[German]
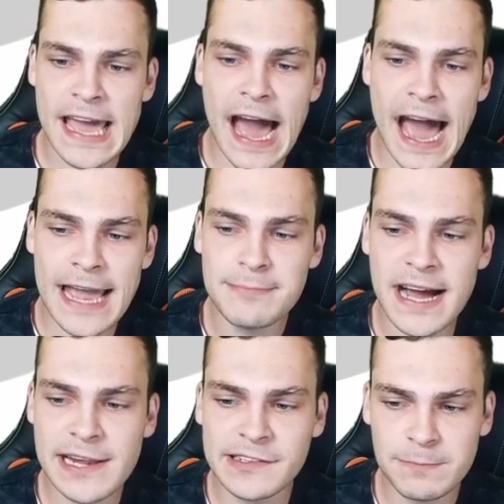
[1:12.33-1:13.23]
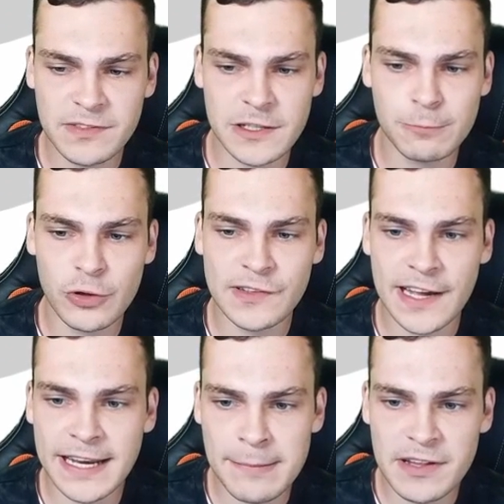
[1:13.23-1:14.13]
Einmal
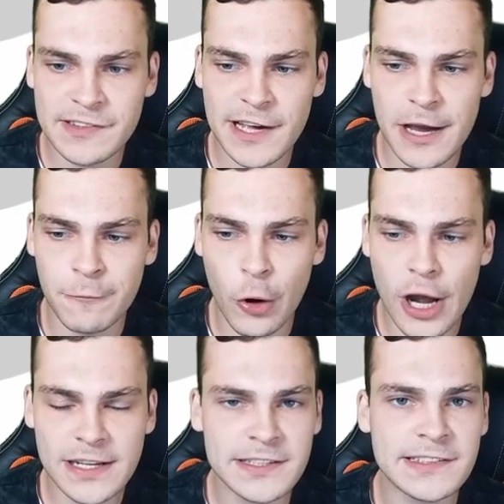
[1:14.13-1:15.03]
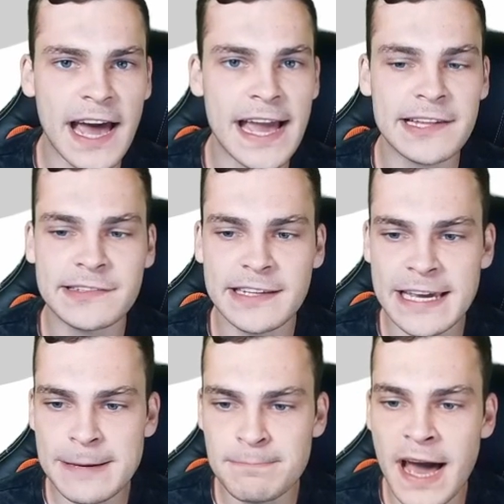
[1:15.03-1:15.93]
70% MSCI World, das heißt
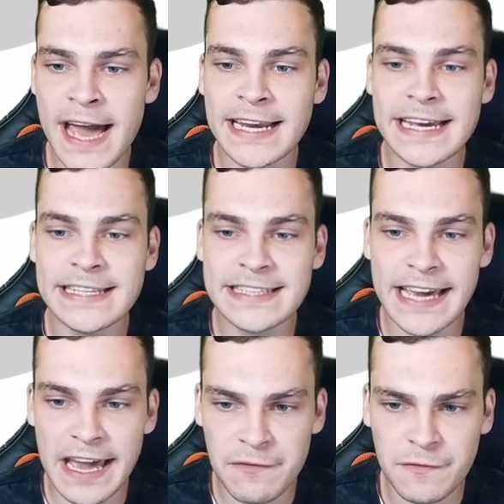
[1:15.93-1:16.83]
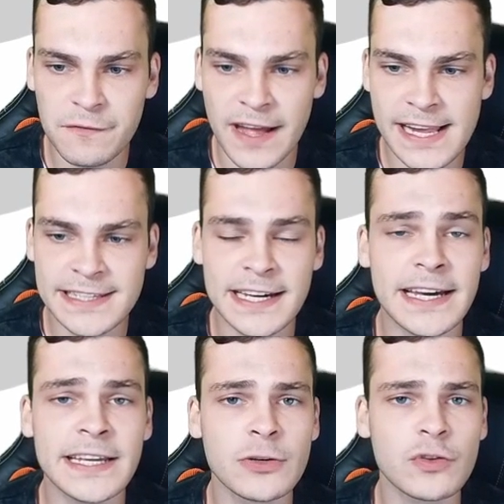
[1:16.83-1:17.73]
eben ein ETF, welcher
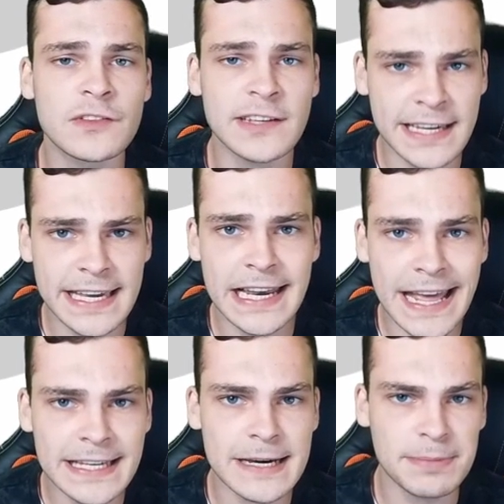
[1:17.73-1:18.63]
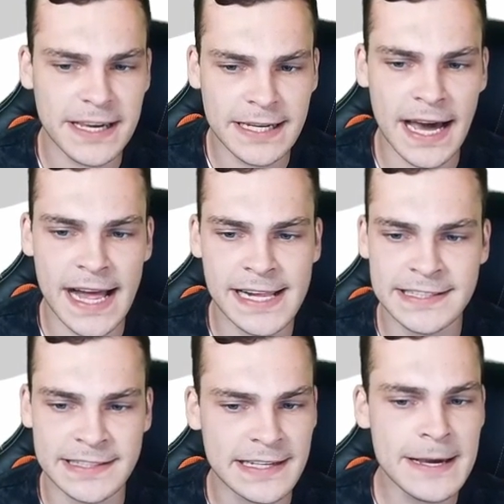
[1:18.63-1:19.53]
Industrieländer
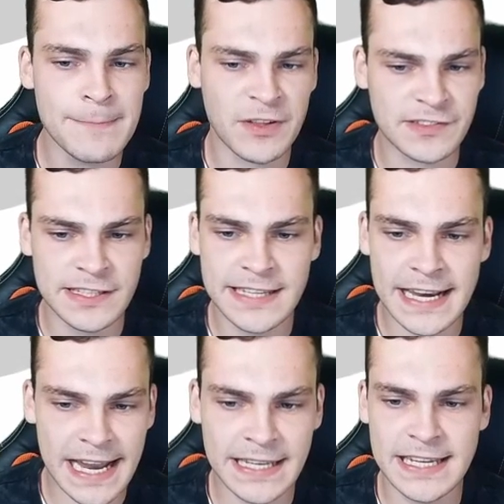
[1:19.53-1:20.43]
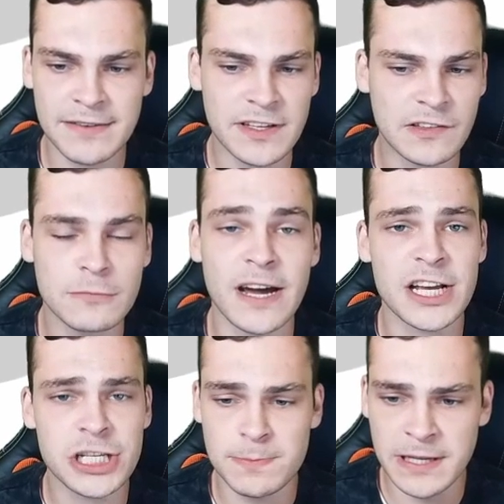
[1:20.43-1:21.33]
beinhaltet. Das sind dann Länder wie zum
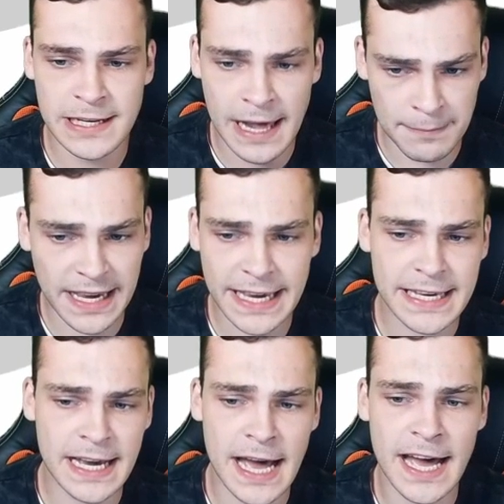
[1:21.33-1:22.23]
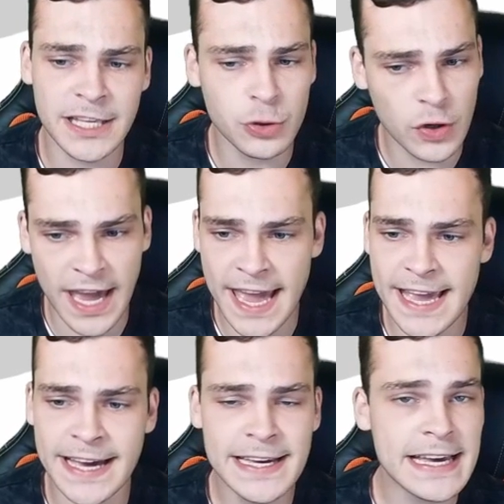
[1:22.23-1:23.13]
Beispiel Amerika,
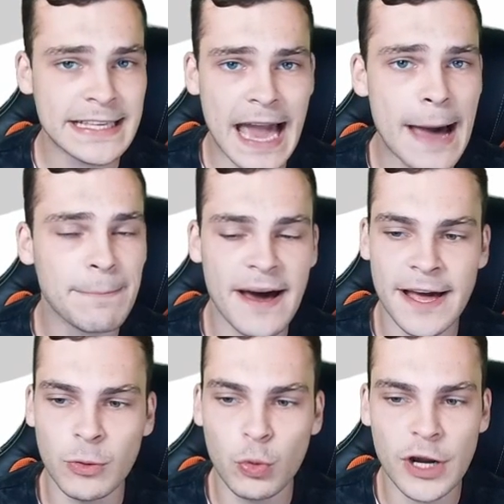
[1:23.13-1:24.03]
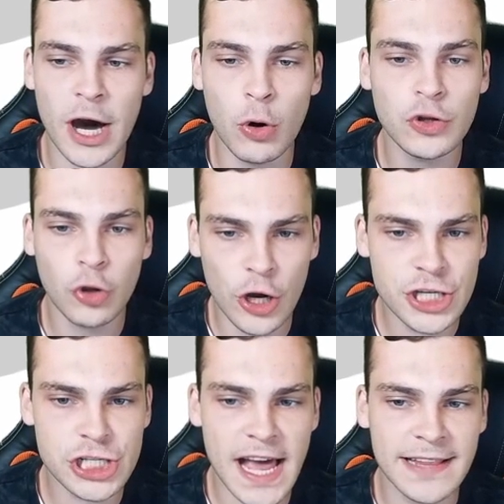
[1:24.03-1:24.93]
UK, Japan oder auch
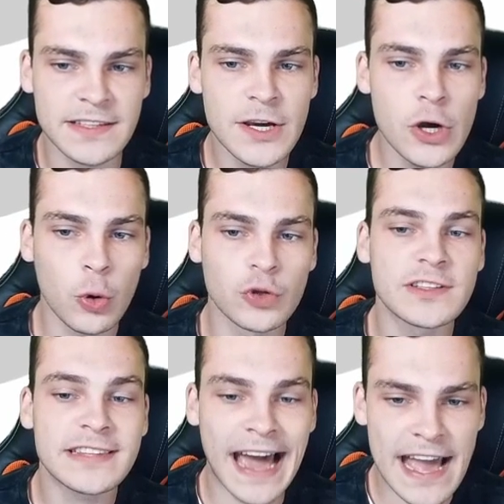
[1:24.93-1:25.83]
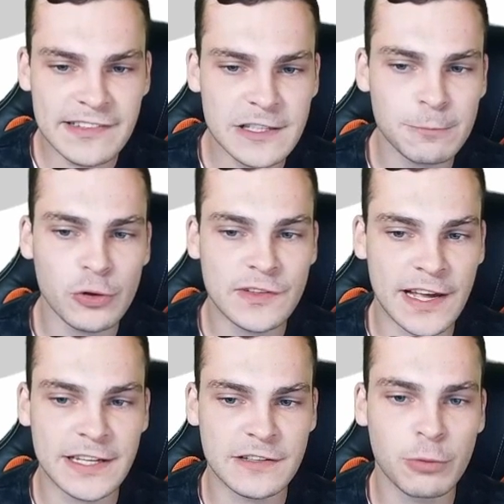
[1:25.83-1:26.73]
Deutschland. Und
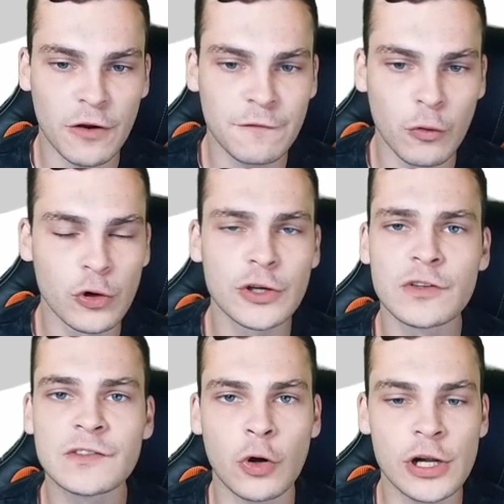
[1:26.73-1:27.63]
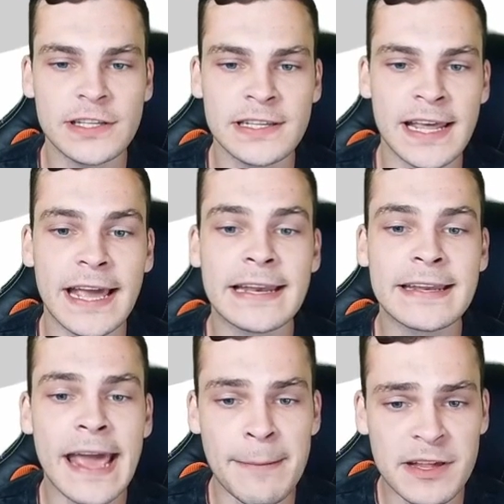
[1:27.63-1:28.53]
30% des Portfolios sollten
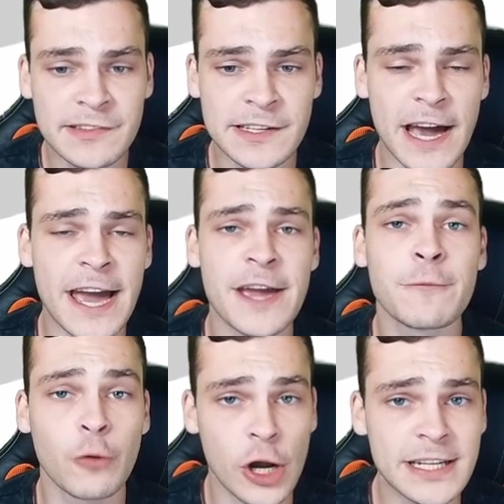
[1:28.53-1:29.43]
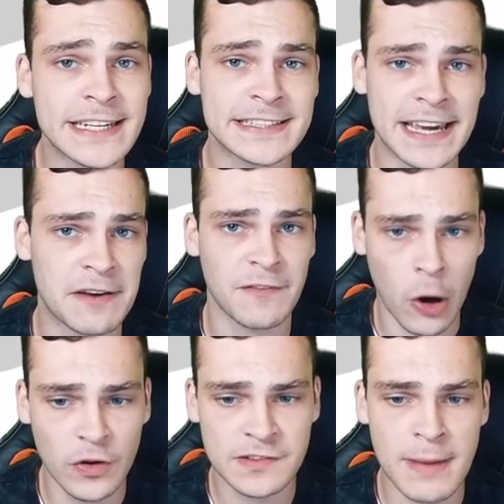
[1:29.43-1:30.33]
MSCI World ETF
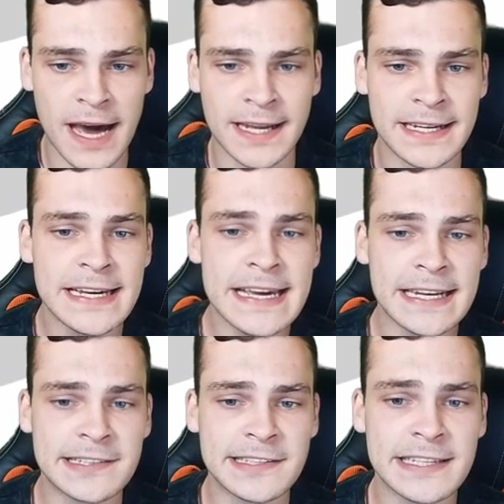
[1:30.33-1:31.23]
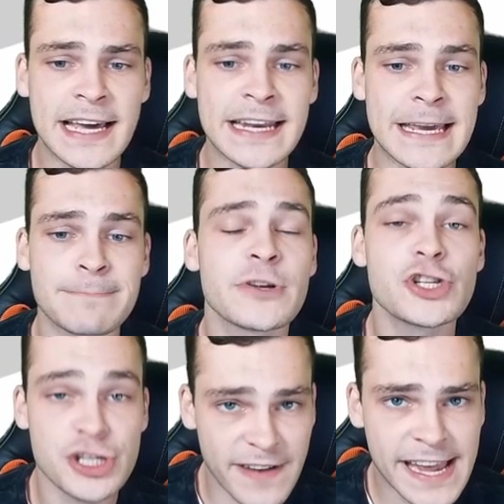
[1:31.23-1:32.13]
ausmachen. Das sind dann eben
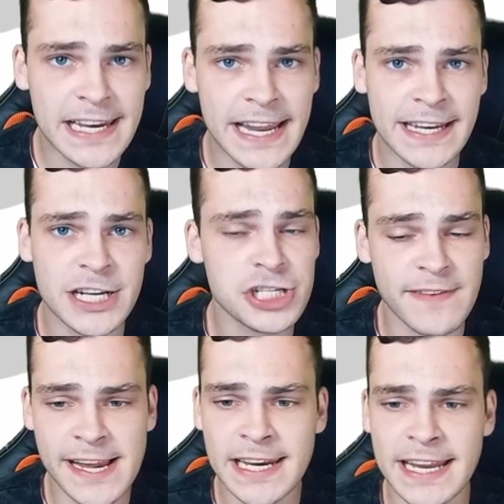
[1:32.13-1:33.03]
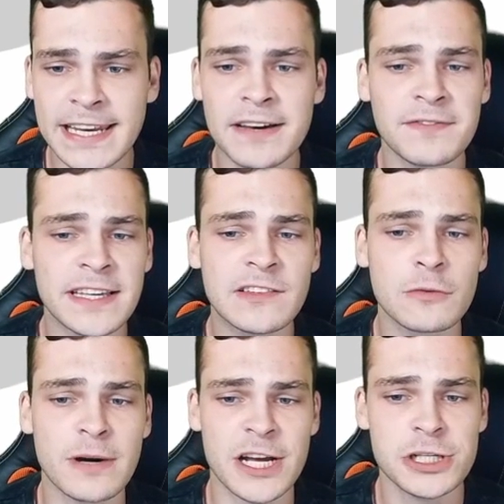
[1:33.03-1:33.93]
Schwellenländer, Schwellenländer wie zum
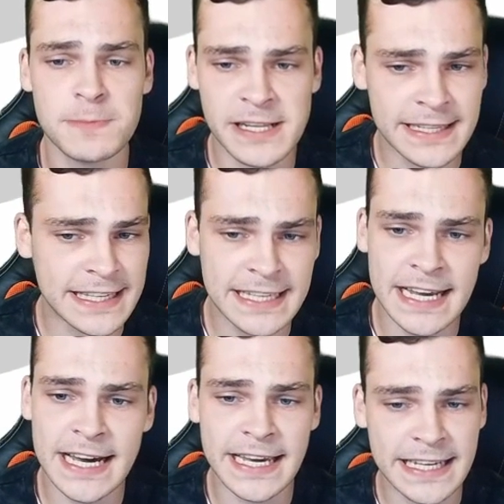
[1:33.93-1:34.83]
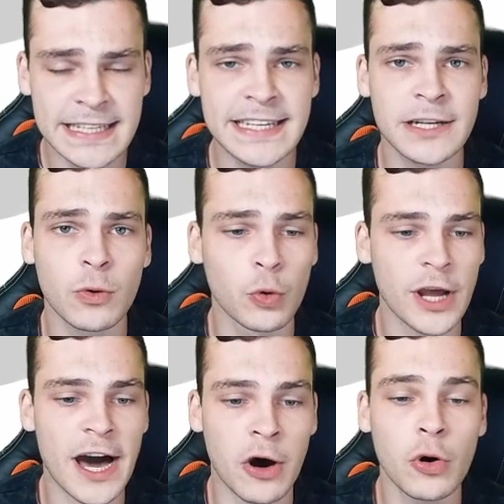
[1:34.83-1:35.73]
Beispiel China, Indien
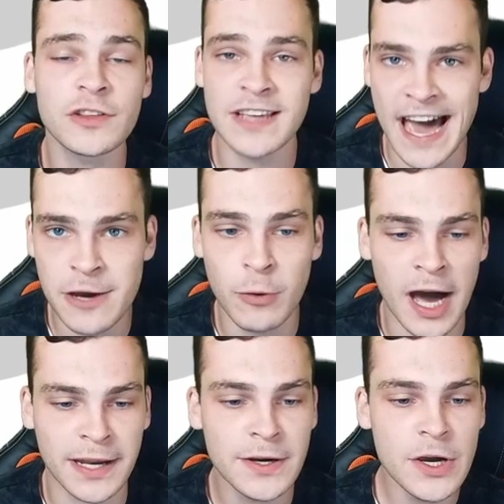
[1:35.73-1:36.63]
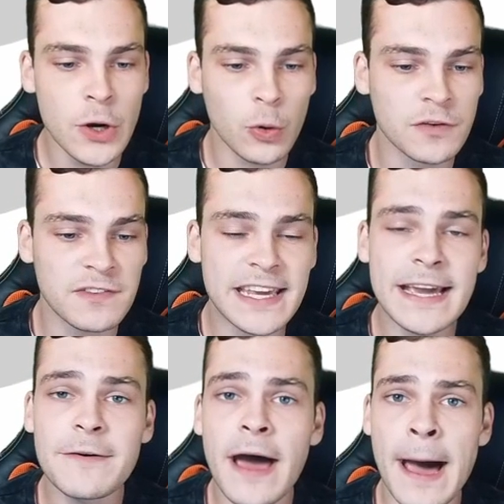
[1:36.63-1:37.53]
oder auch Taiwan. Und wie
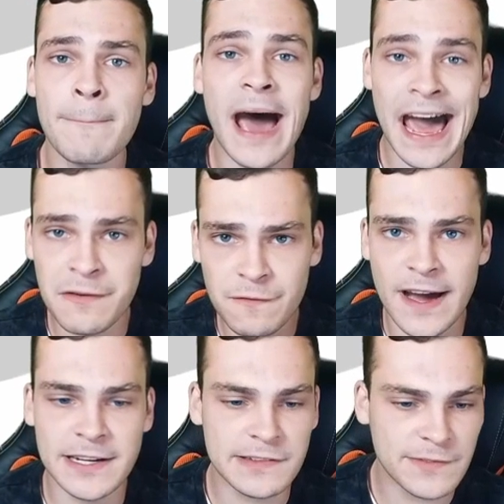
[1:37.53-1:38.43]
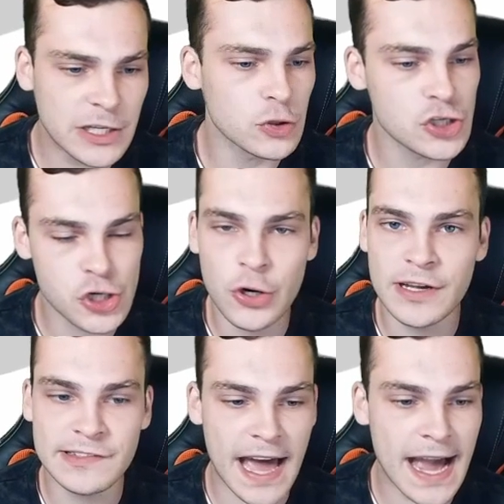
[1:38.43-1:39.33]
am Anfang des Videos schon
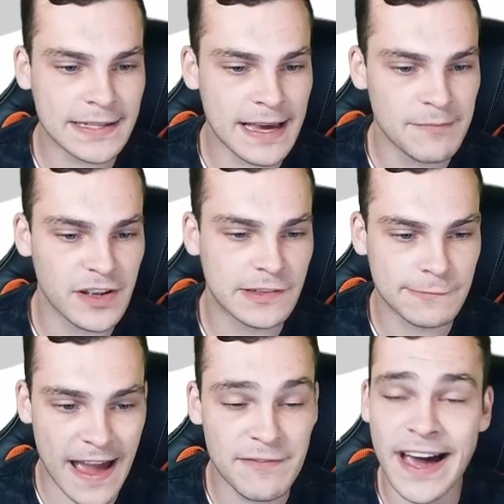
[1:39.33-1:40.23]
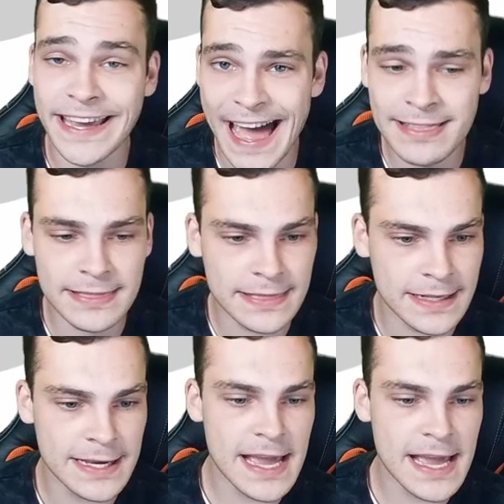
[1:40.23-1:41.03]
gesagt, haben wir zwei Varianten.